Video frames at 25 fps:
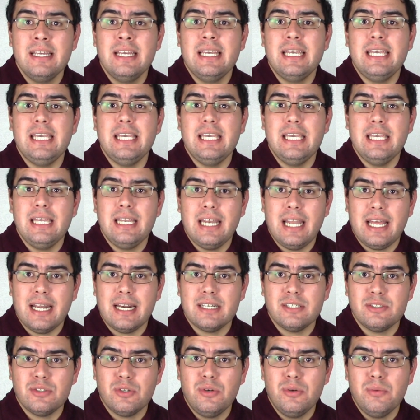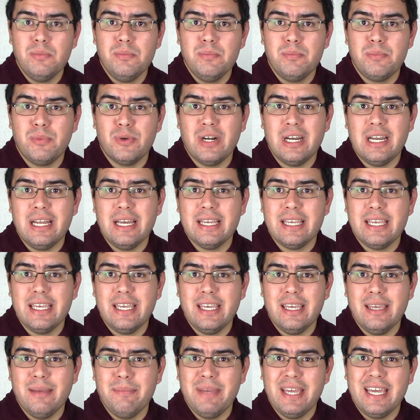y la razón por la
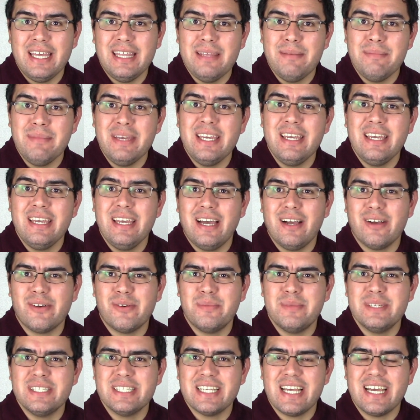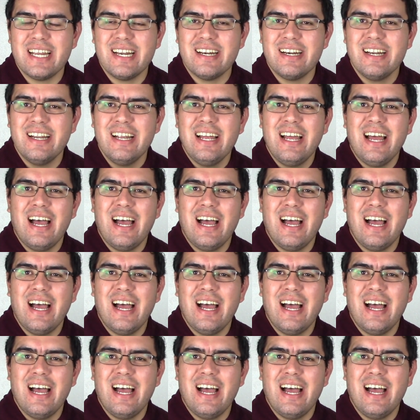que me animé a comenzar